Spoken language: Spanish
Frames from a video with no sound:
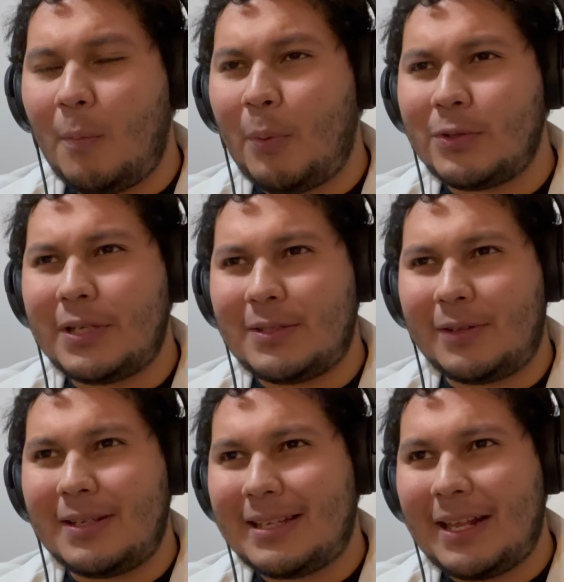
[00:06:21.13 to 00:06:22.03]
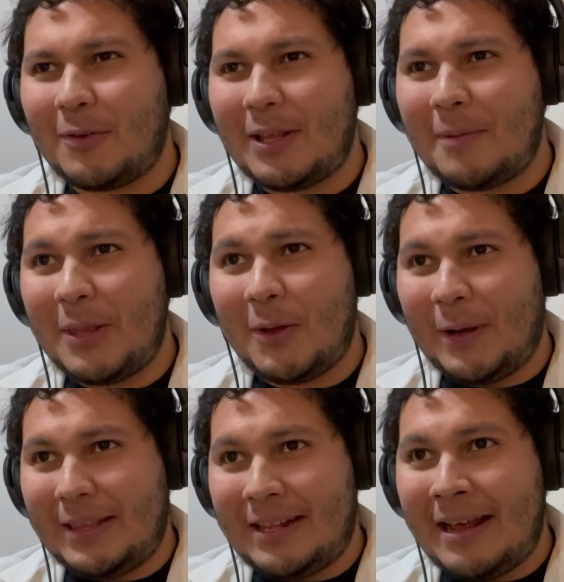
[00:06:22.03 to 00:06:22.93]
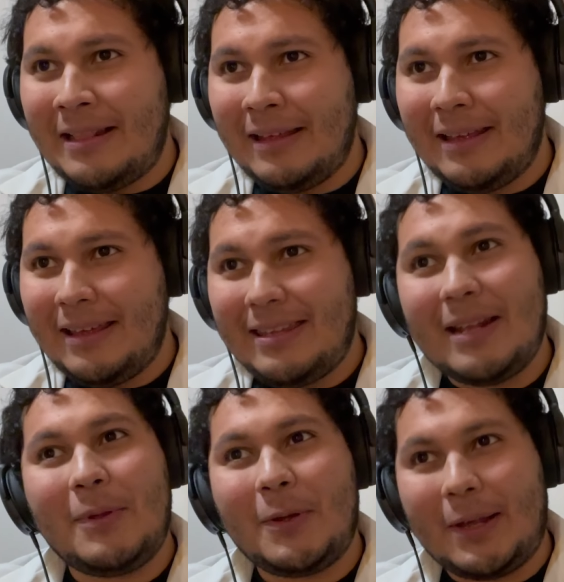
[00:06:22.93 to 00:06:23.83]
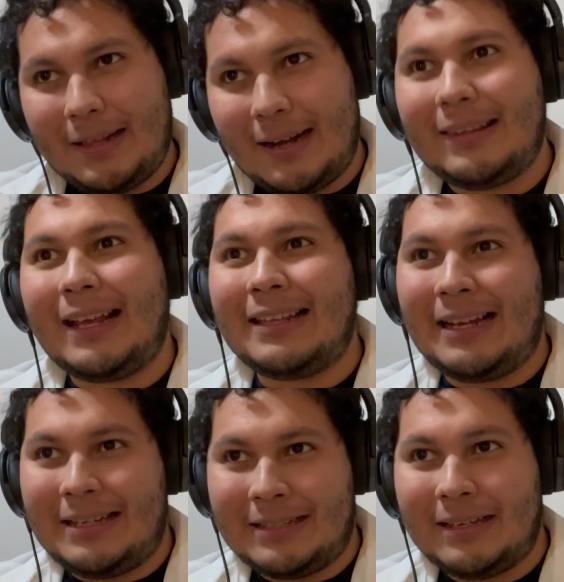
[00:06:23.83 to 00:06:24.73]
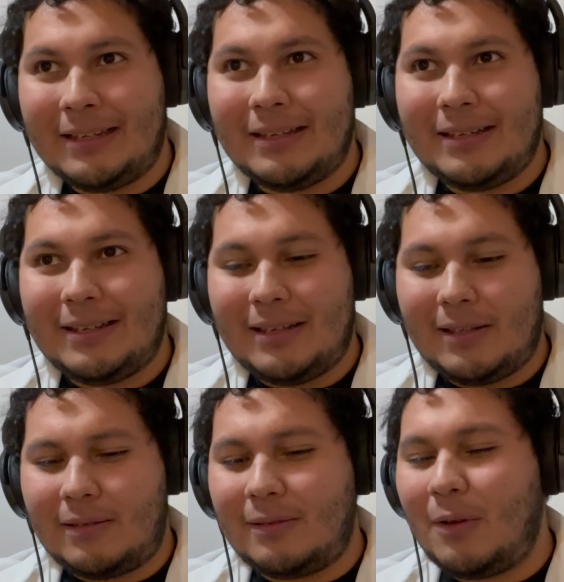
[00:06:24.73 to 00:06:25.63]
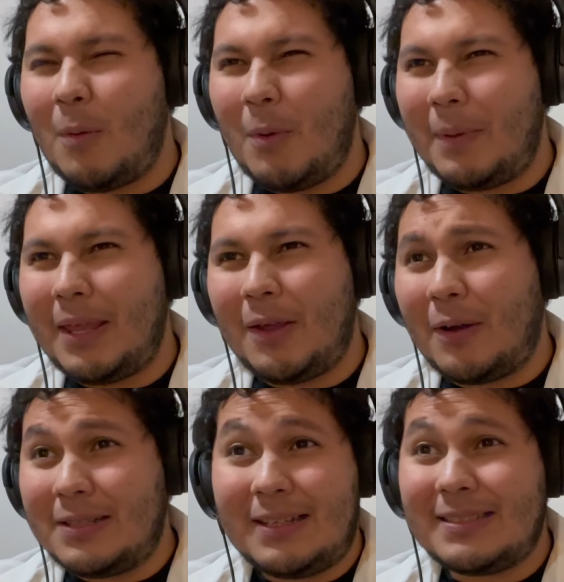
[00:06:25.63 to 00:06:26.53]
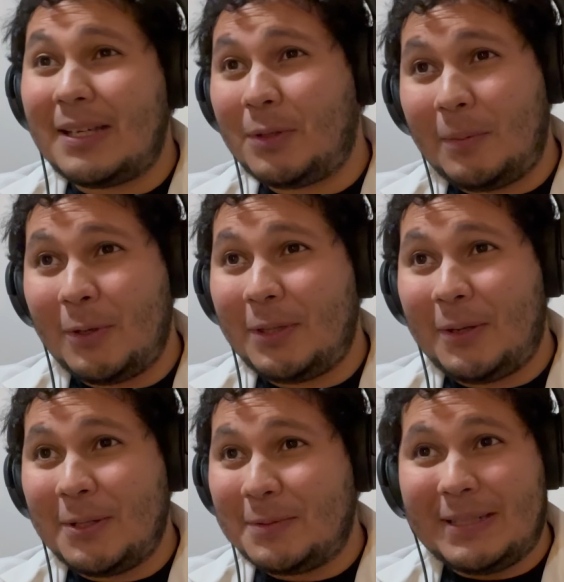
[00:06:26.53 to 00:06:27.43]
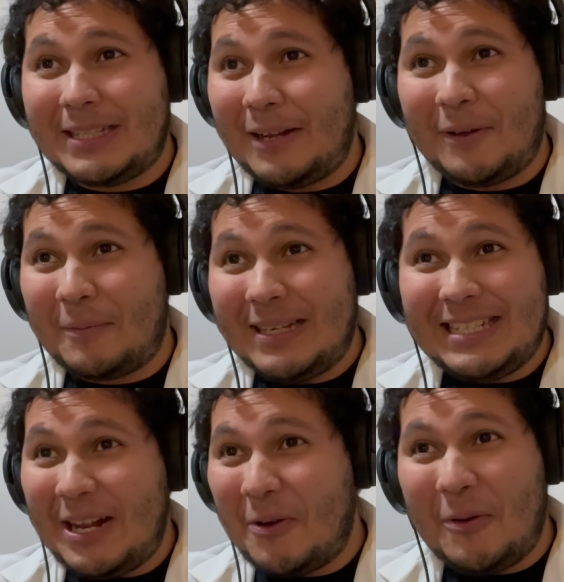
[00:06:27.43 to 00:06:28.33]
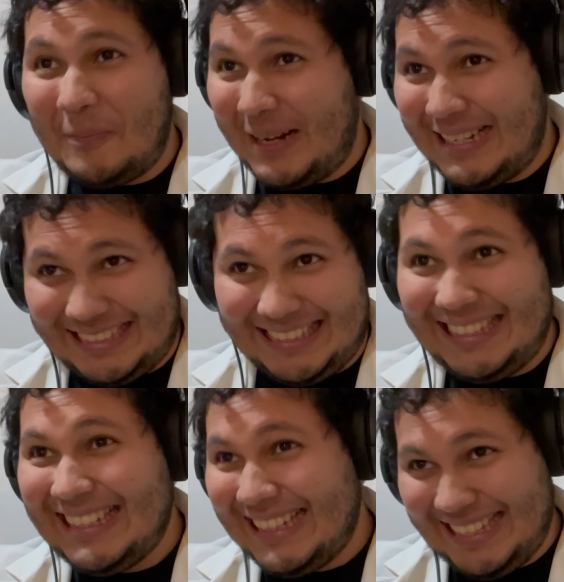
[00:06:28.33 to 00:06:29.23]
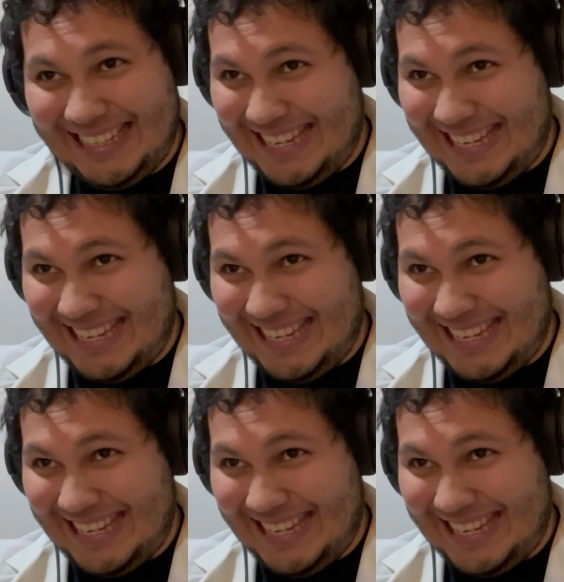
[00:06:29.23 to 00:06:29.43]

un proceso, tienes que ir con el médico general y el médico general te canaliza. Exactamente. No como en México, que si necesitas antibióticos, vas a la farmacia, lo compras y, aquí